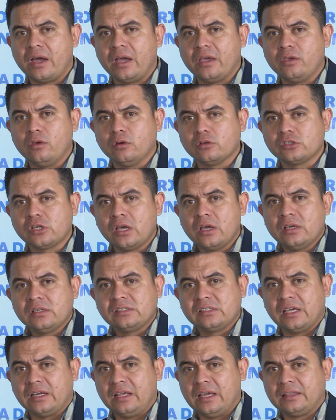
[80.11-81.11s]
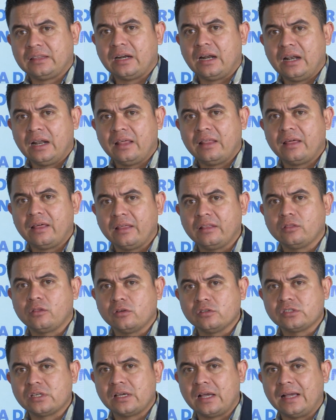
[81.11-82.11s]
años sería trasladada
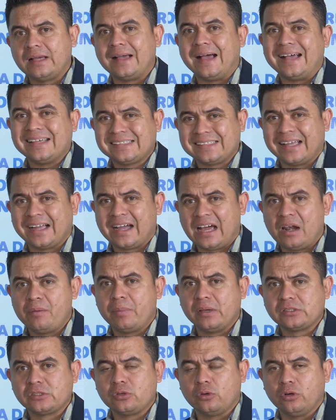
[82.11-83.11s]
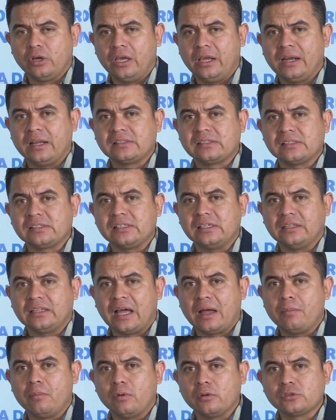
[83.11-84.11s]
entonces hasta Galveston y
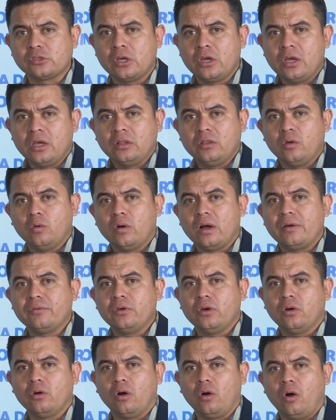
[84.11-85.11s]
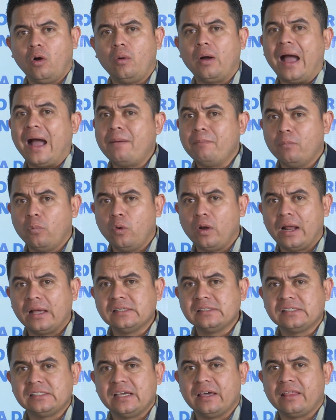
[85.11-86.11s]
necesitamos de un avión o
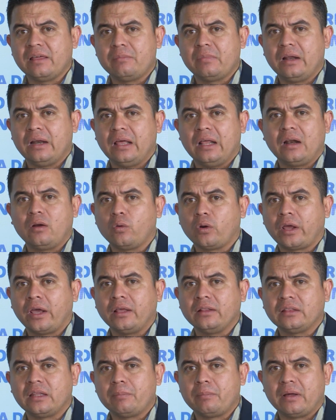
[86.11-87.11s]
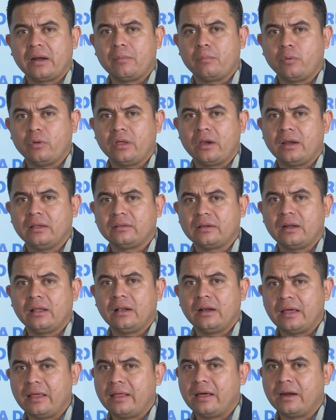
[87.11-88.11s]
ambulancia de manera urgente para poderla
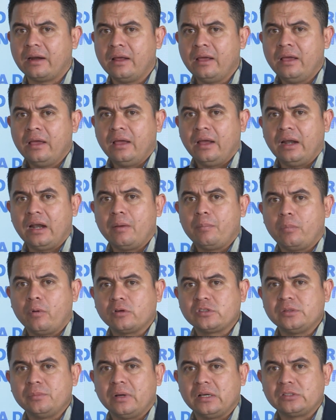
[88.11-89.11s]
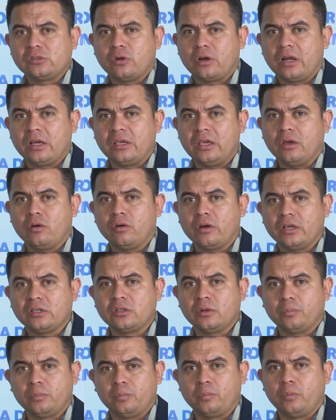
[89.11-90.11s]
trasladar en las próximas horas y con
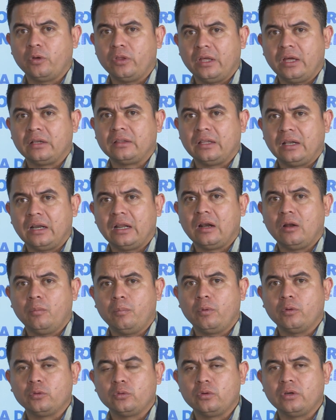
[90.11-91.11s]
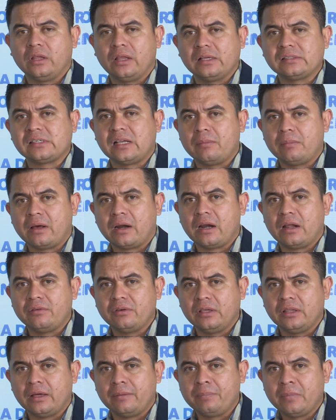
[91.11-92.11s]
esto poder tener la oportunidad de salvar la
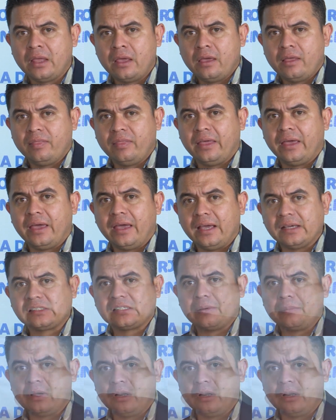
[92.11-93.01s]
vida de esta